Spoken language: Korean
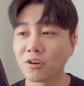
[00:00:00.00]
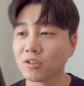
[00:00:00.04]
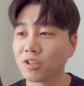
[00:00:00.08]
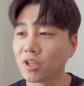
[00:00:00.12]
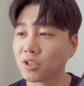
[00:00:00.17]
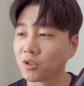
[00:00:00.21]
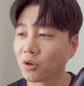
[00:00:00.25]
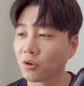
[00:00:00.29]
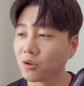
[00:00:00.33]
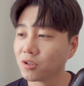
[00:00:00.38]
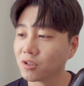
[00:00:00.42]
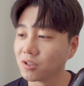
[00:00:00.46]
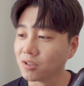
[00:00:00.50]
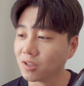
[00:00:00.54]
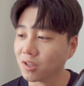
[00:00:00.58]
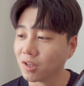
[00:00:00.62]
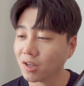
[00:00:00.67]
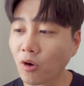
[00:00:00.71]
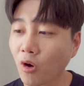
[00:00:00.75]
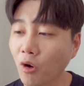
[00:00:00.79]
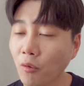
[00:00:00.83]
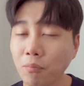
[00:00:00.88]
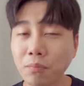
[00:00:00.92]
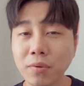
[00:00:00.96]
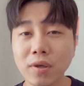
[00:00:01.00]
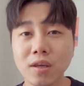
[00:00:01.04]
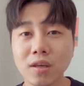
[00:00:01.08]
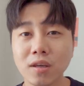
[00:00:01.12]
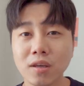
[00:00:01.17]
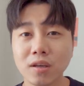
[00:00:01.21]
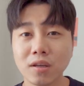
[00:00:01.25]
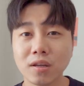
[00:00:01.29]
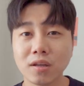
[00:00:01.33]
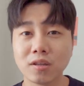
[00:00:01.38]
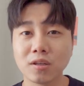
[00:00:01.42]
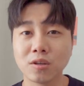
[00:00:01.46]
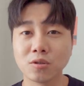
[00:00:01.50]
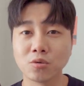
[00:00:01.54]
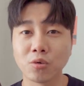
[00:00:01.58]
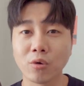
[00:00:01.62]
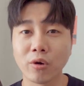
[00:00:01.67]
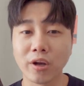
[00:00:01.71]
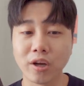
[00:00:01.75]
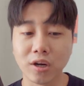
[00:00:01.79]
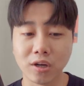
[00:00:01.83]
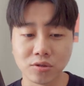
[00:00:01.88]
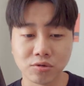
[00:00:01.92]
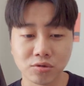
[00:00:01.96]
근데 저는 커피를
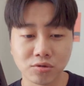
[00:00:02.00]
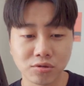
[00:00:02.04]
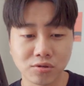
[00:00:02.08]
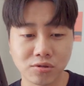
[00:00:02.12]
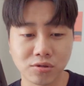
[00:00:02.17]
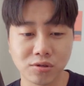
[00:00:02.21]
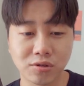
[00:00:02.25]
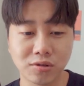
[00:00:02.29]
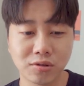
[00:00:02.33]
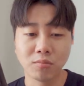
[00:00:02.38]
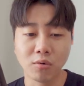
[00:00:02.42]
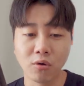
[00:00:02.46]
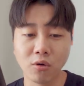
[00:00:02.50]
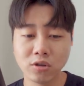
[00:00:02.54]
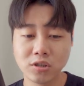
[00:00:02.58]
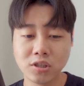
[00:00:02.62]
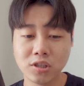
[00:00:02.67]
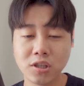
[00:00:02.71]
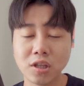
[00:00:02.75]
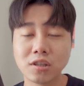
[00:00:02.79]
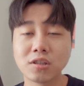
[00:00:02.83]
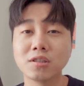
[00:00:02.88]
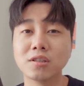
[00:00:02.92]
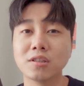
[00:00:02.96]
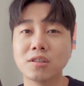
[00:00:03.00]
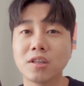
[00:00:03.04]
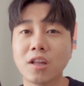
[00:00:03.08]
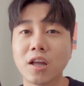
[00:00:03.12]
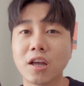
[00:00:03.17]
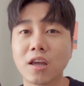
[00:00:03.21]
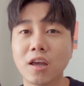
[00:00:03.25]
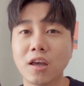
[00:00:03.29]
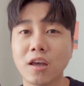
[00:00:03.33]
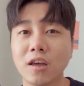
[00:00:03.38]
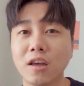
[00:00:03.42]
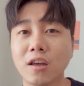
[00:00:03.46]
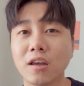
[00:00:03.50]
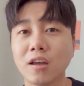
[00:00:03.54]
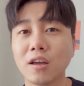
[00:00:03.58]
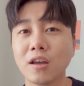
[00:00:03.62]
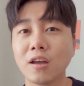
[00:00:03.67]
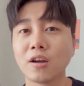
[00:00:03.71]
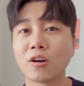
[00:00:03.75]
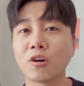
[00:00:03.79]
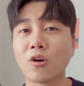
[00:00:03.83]
좋아해가지고 뭐 어찌됐든 되게